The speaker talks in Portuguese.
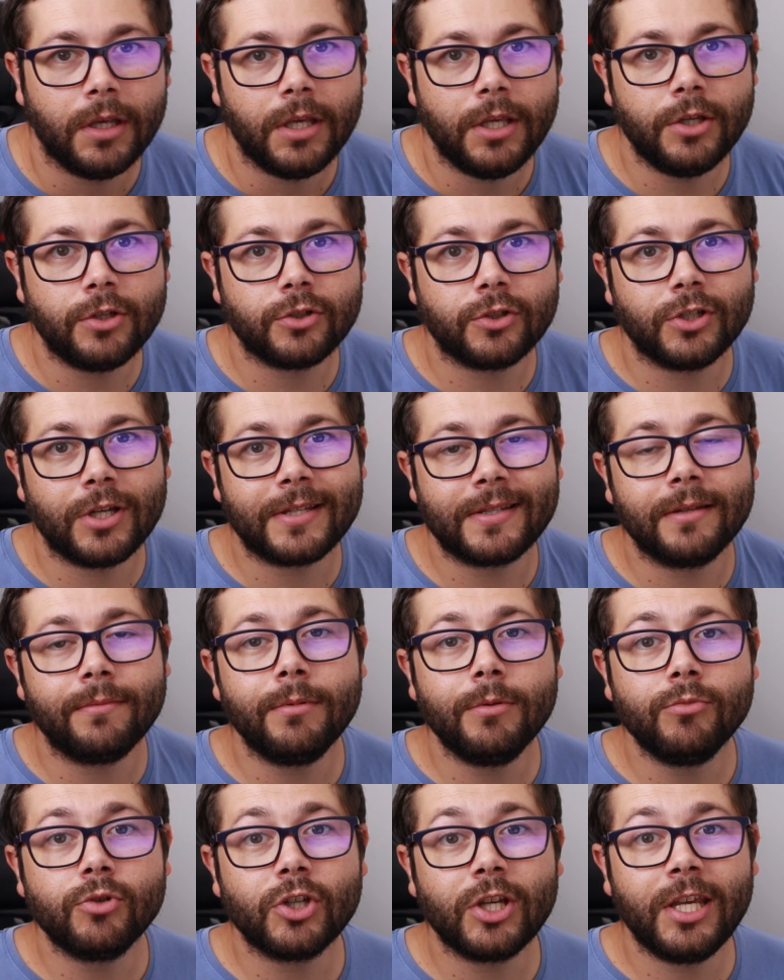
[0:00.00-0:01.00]
Isto já
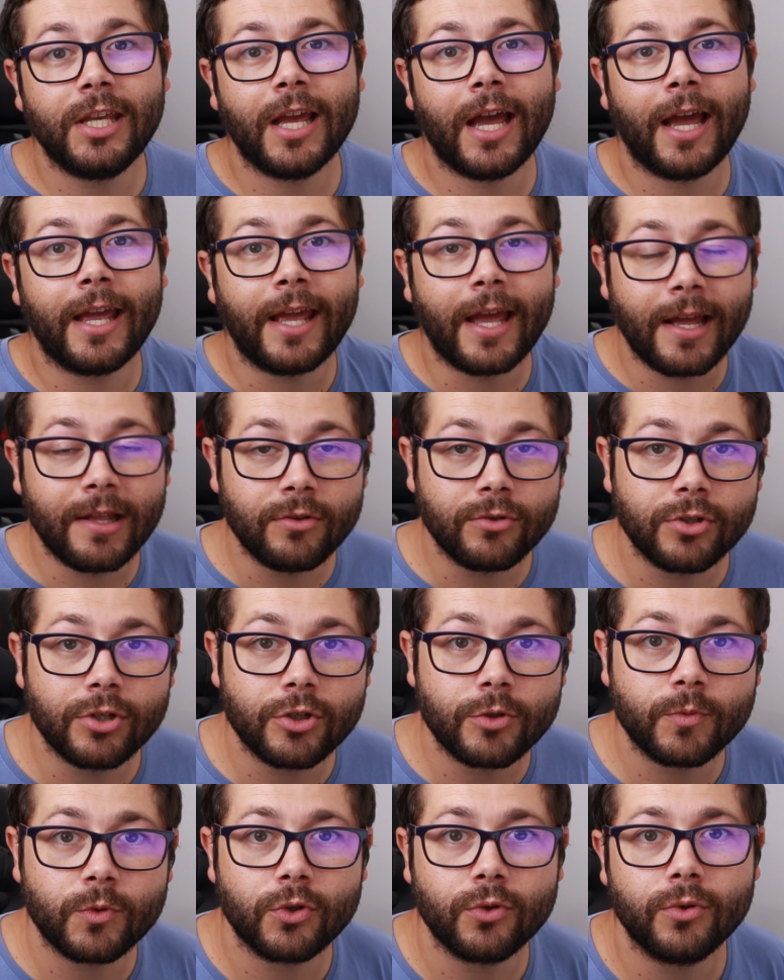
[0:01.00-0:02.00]
sabemos que há anos
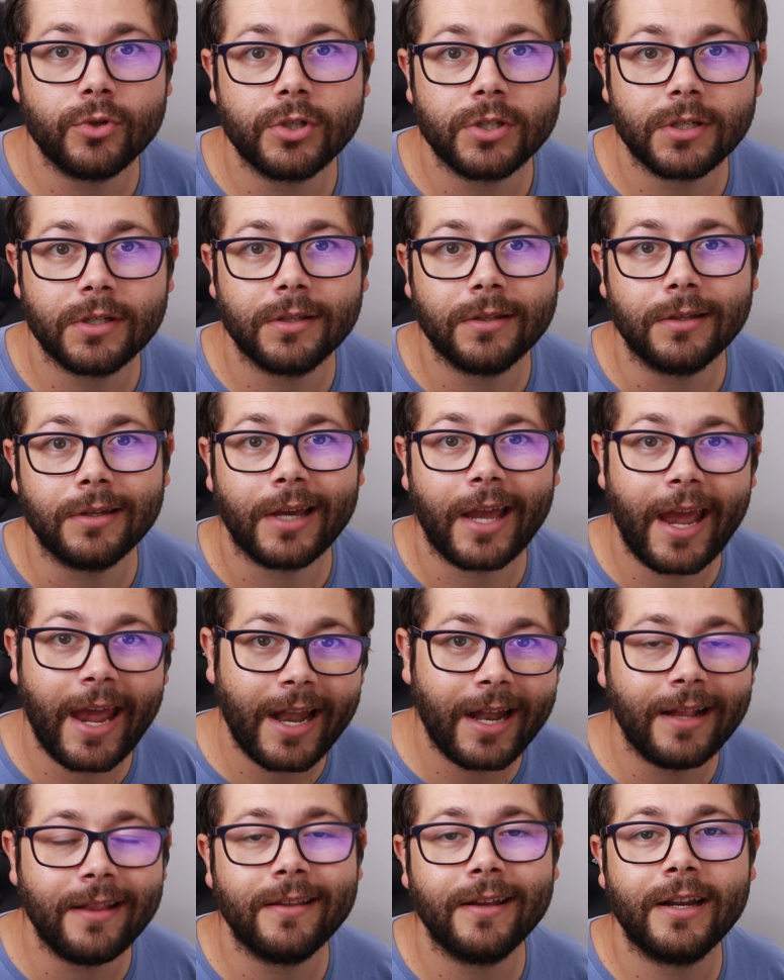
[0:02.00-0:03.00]
as pessoas que
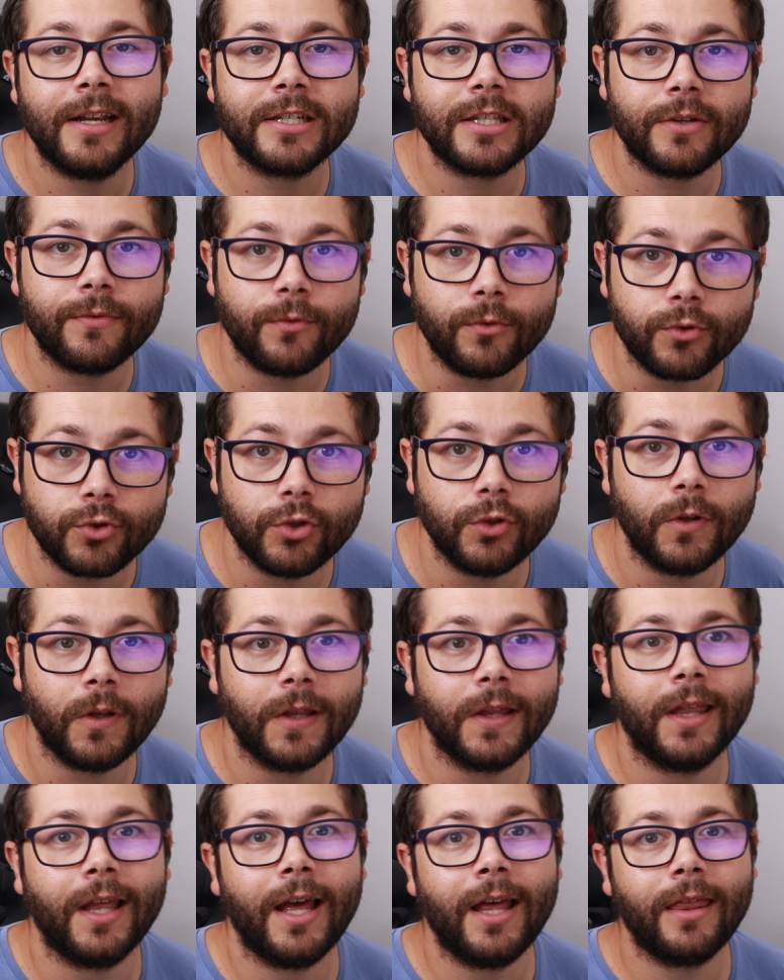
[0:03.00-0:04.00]
querem ter esta
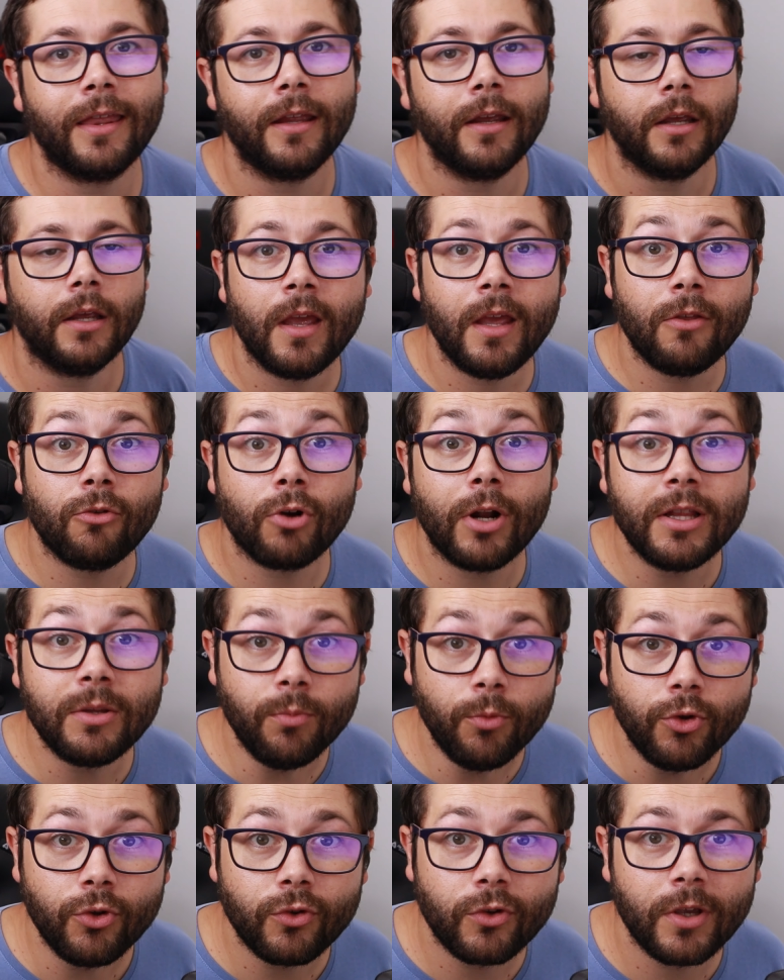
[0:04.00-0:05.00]
funcionalidade e
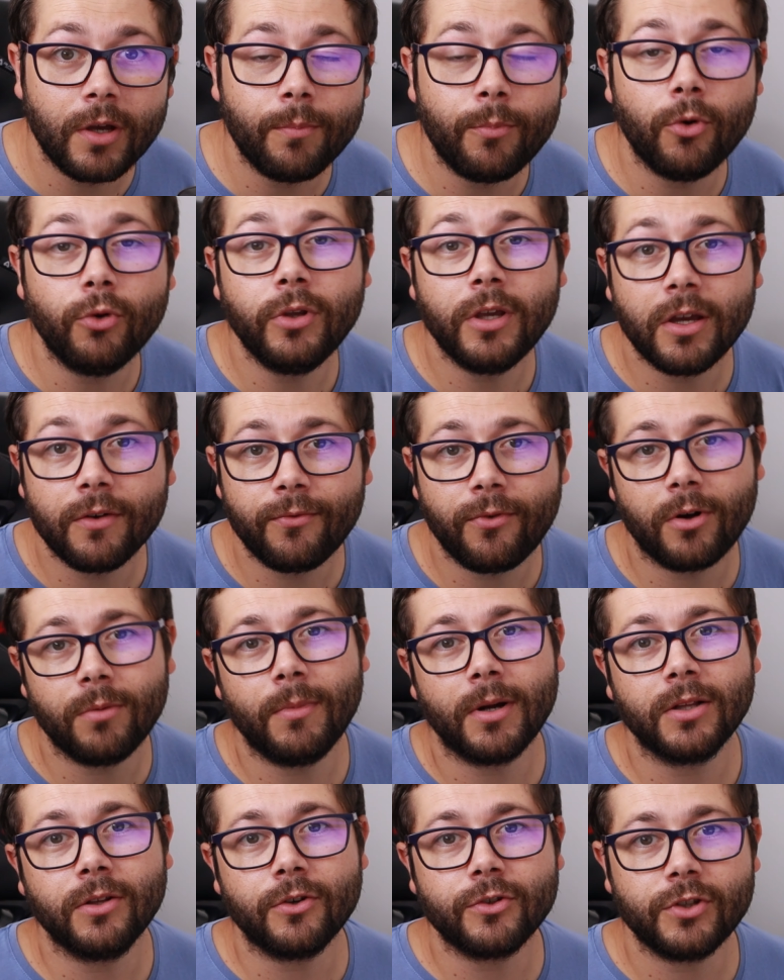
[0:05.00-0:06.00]
durante muito tempo a única
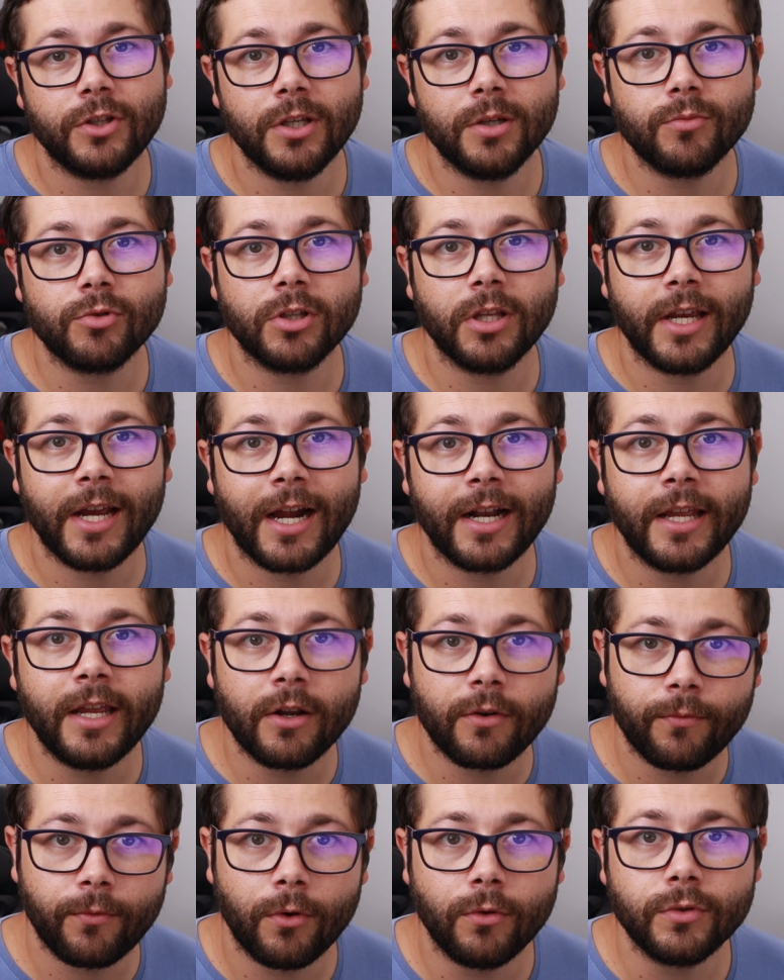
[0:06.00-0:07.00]
forma que nós tínhamos de ligar
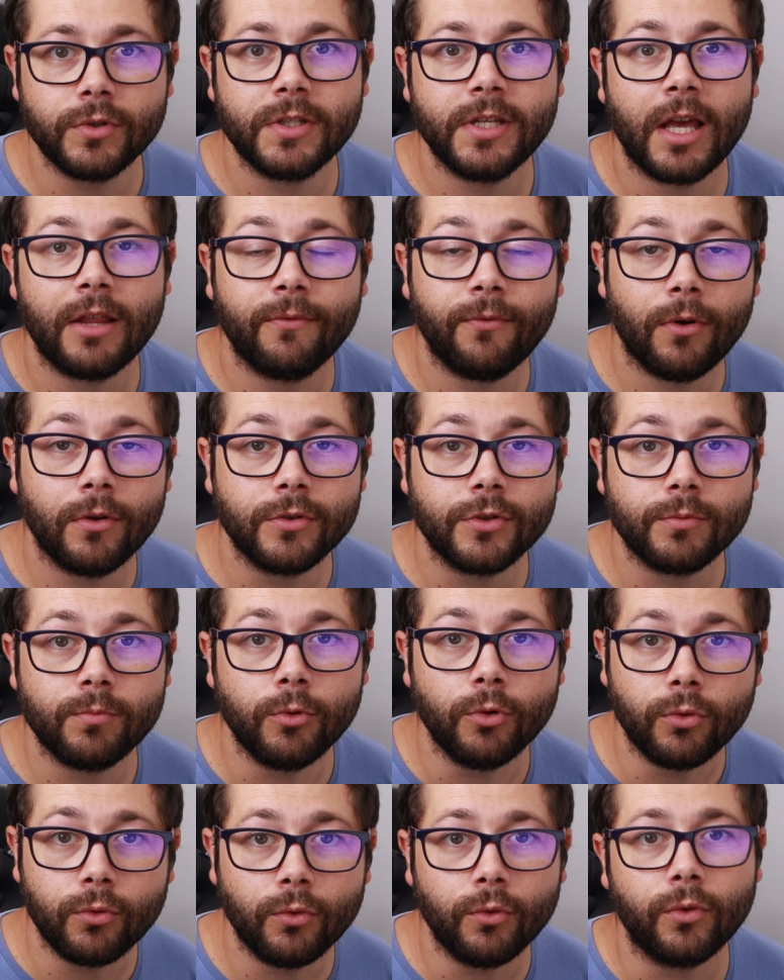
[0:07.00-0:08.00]
earphones e headphones
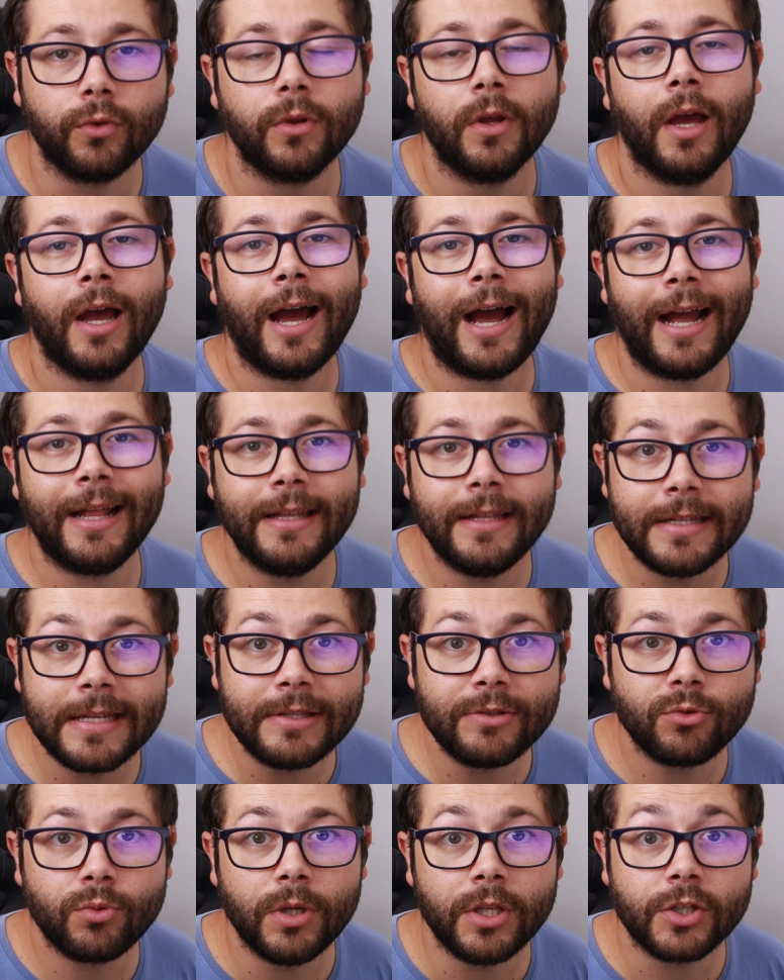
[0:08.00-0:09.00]
Bluetooth à
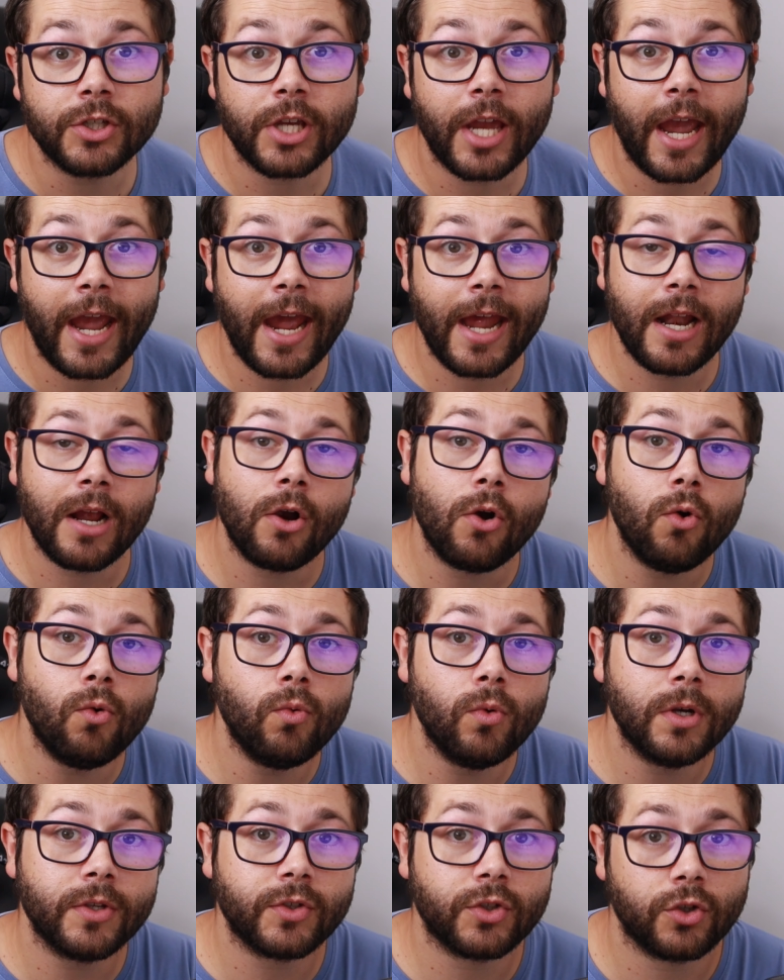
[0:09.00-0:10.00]
Nintendo Switch era com
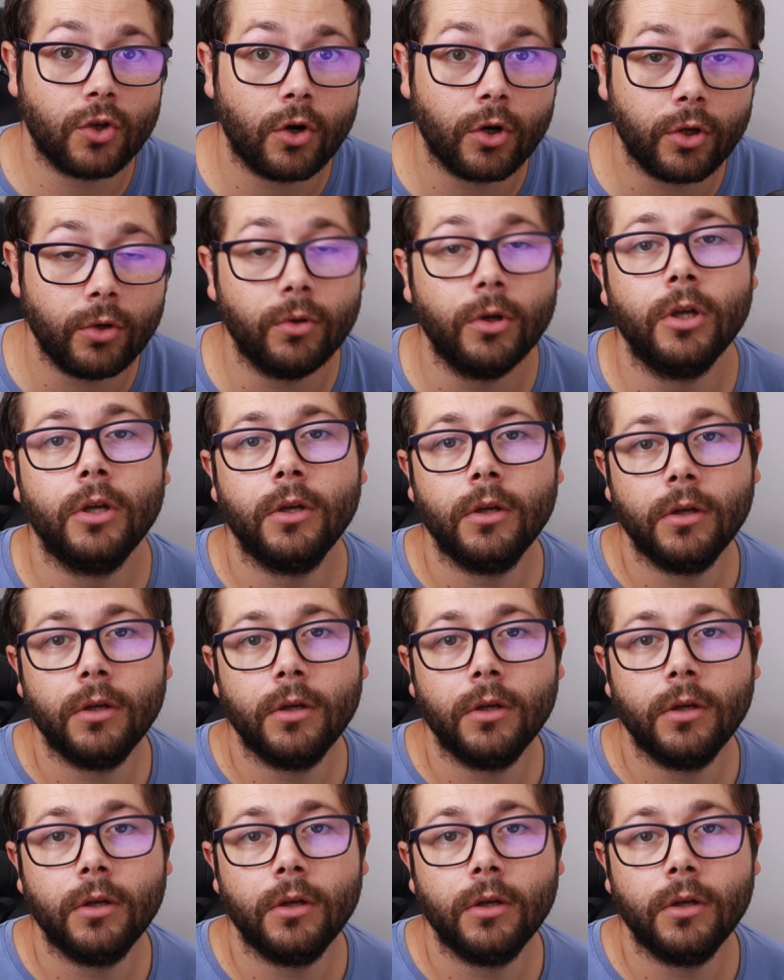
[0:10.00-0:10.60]
um acessório